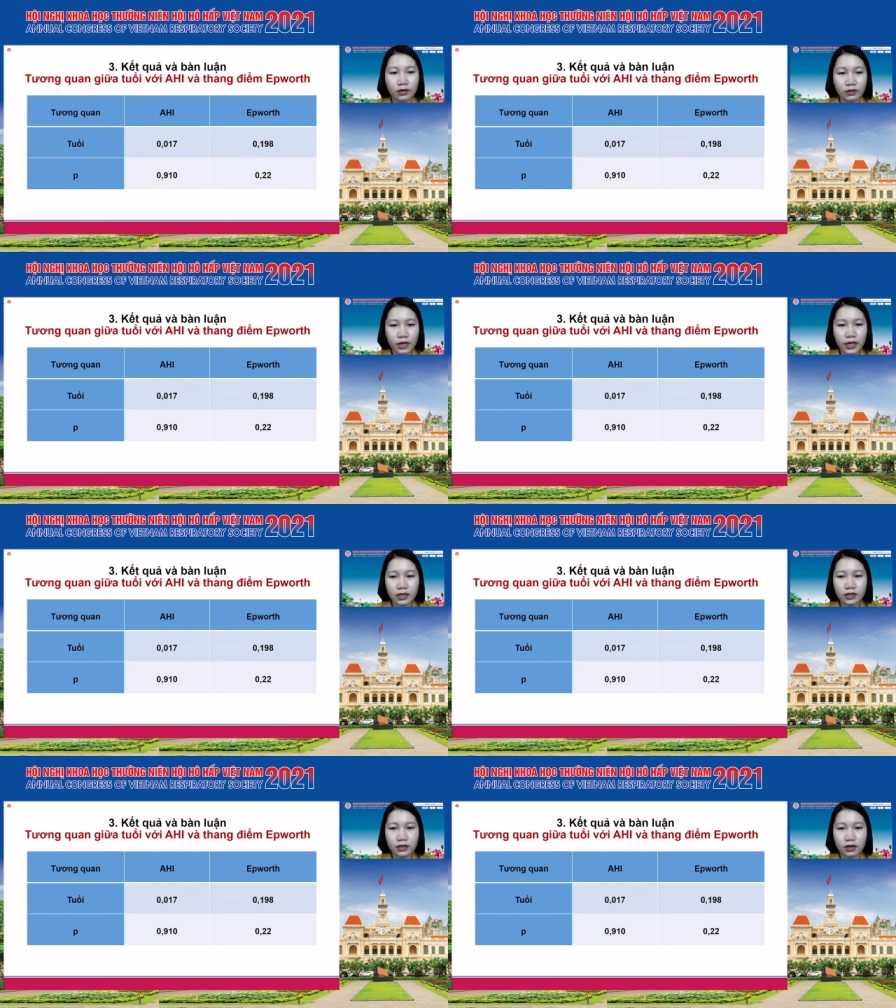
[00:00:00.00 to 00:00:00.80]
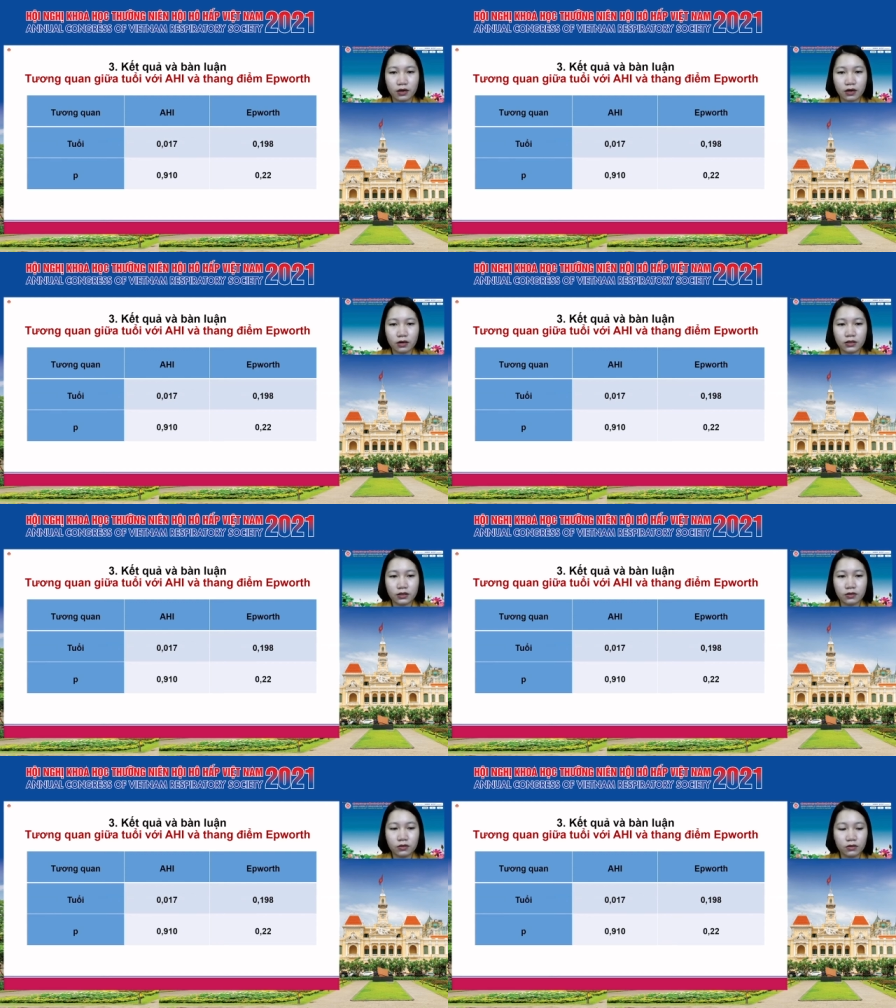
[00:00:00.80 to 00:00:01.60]
Đây thì uh,
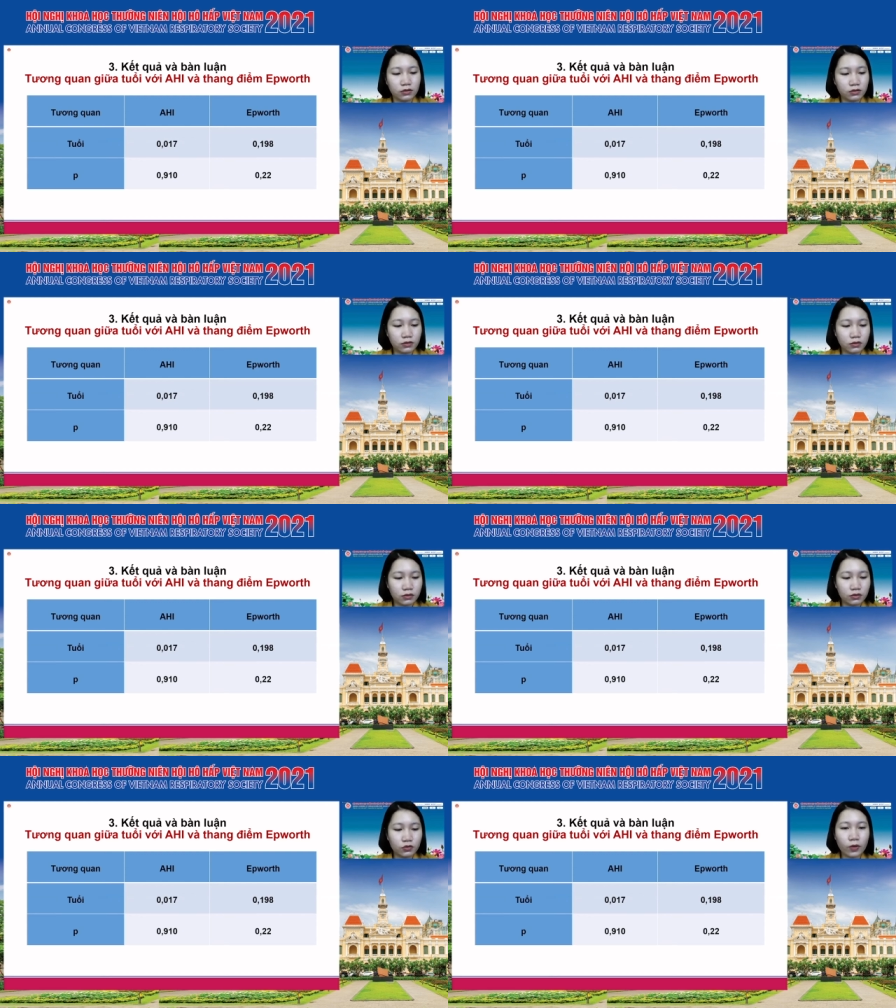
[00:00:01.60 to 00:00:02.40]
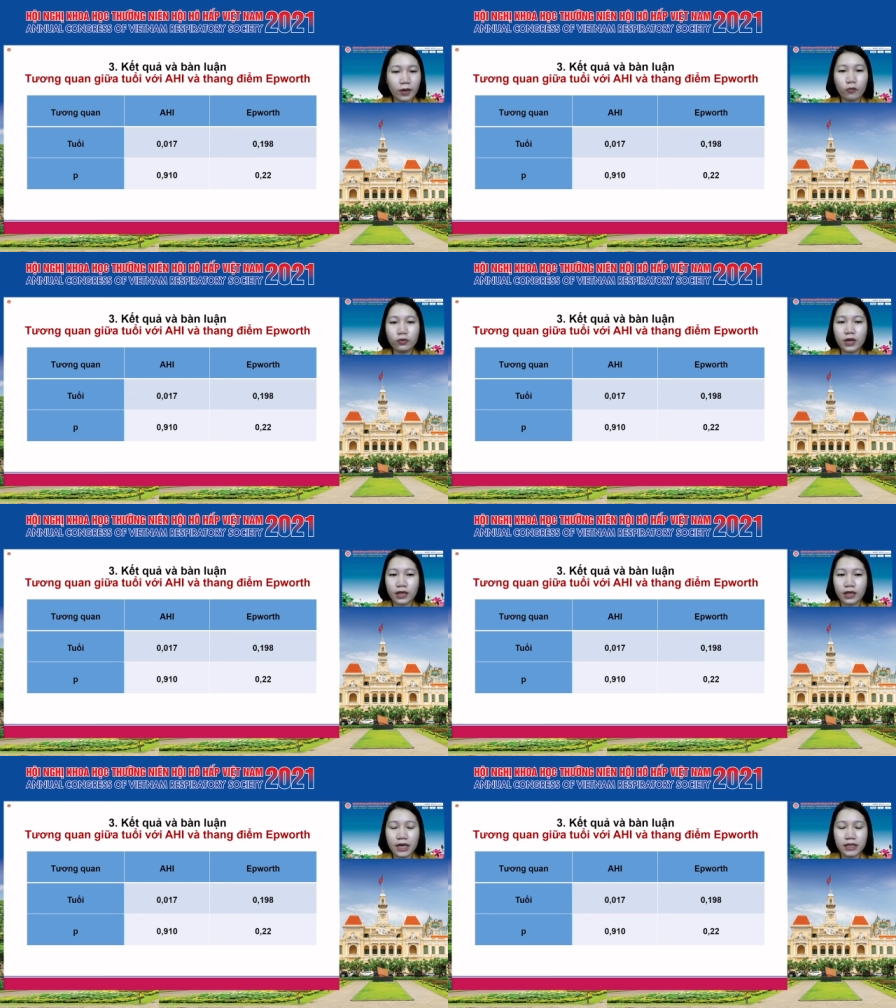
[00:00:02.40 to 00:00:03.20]
chúng em cũng nhận
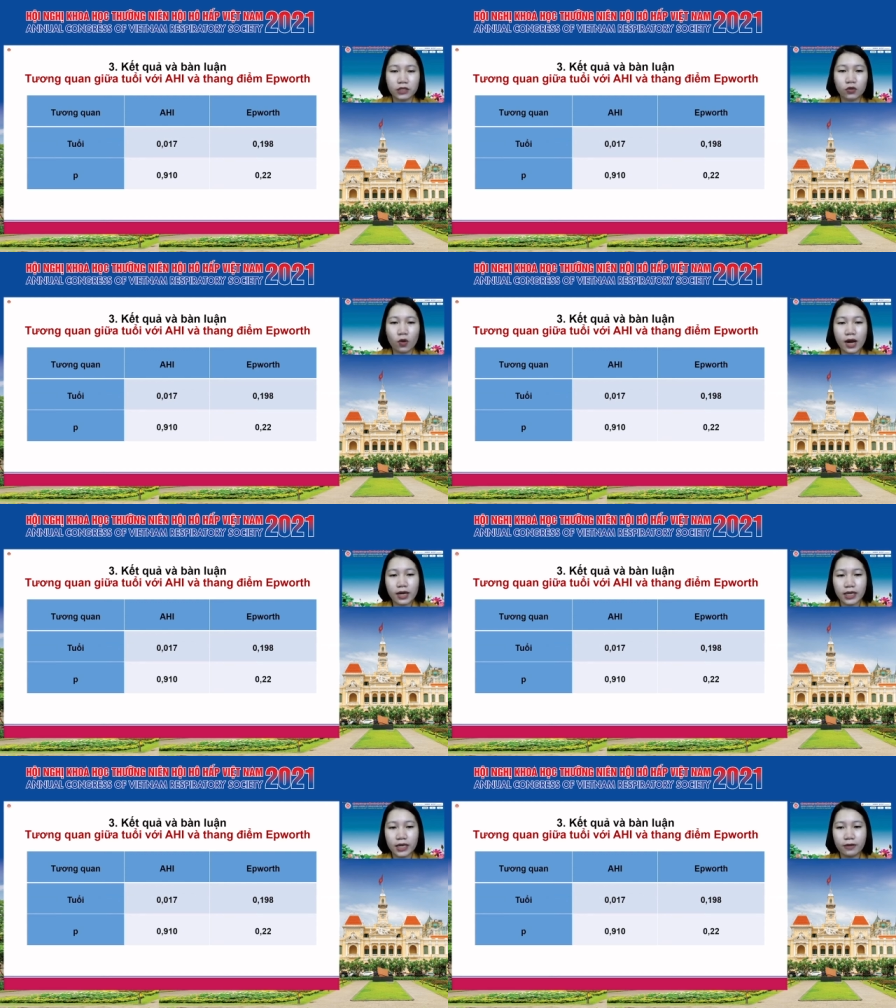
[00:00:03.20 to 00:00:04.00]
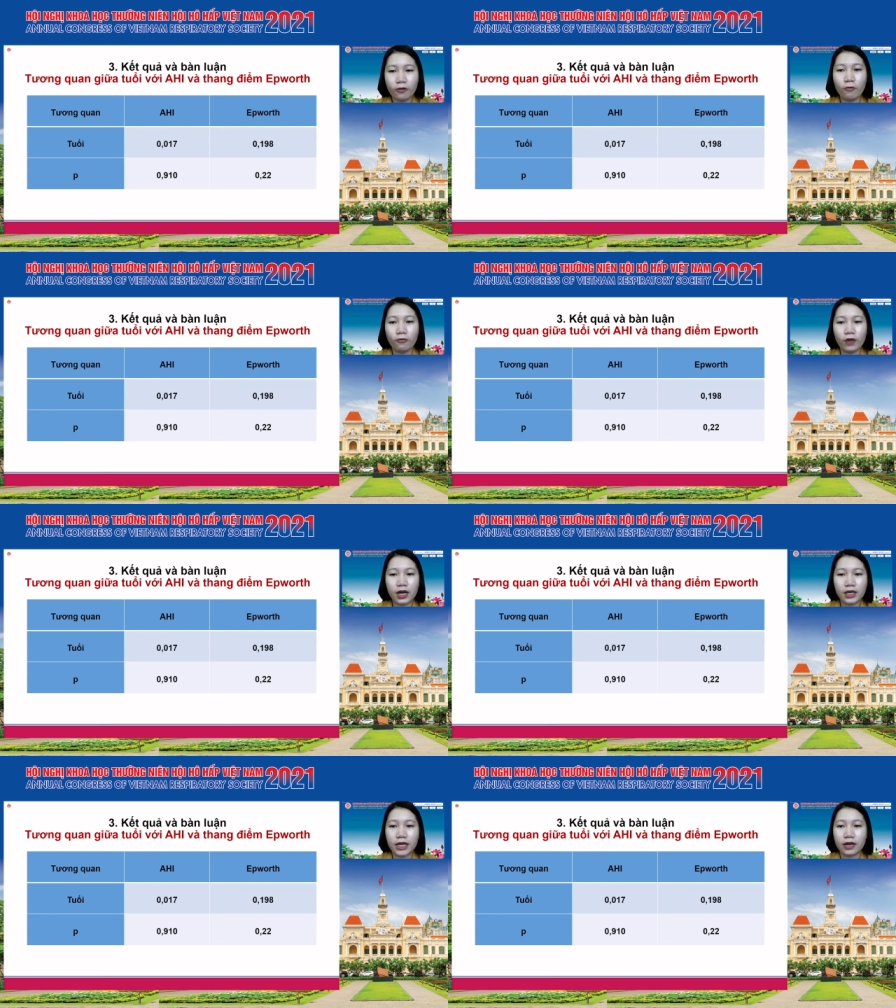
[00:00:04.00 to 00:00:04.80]
thấy là chỉ số ASI cùng với
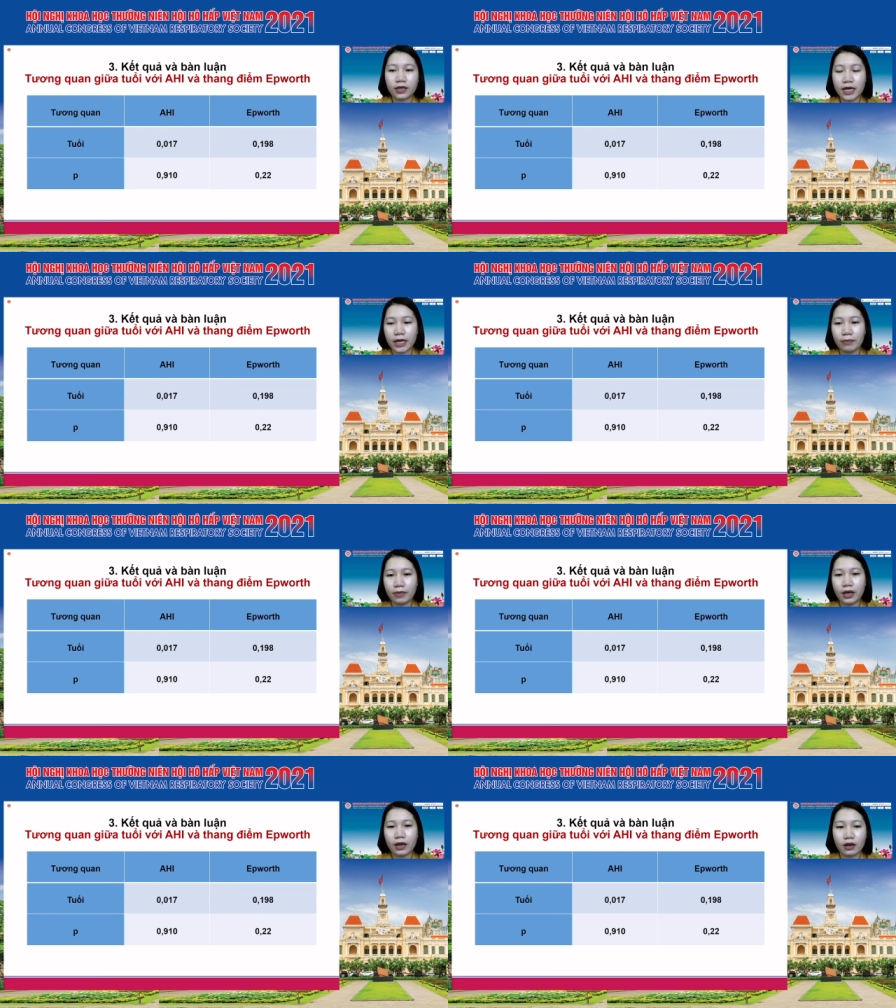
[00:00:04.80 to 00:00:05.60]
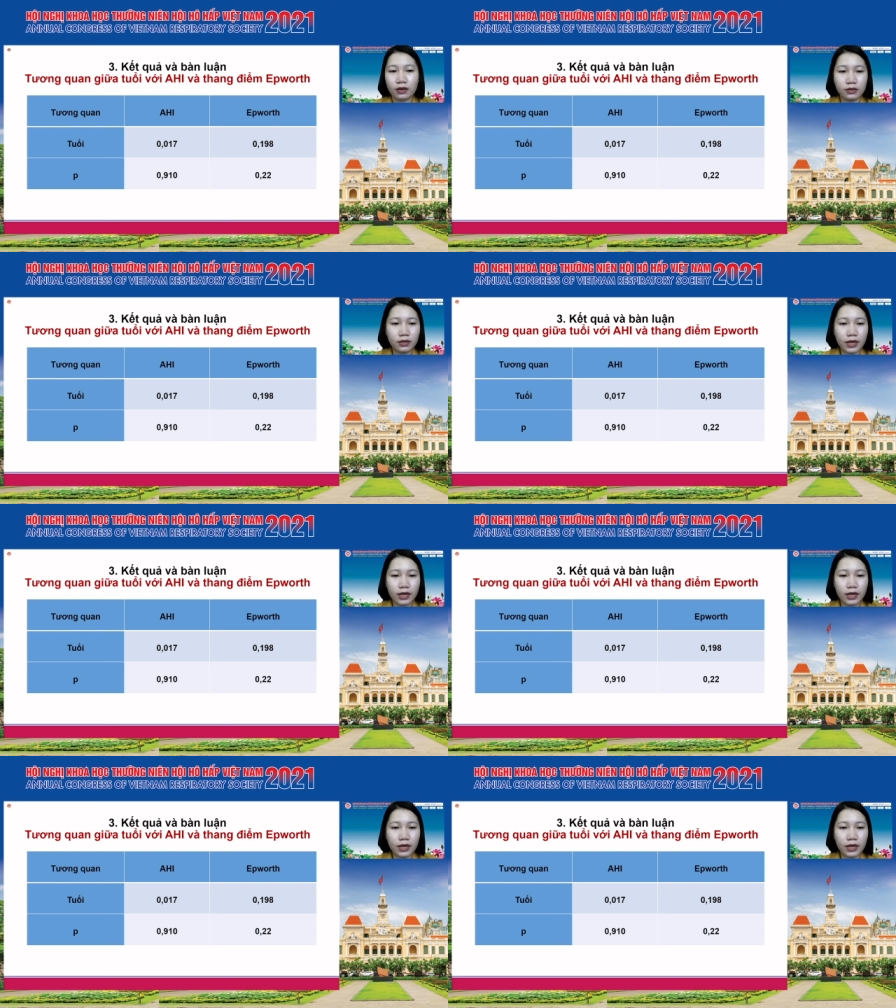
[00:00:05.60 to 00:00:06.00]
là điểm thang điểm uh, à,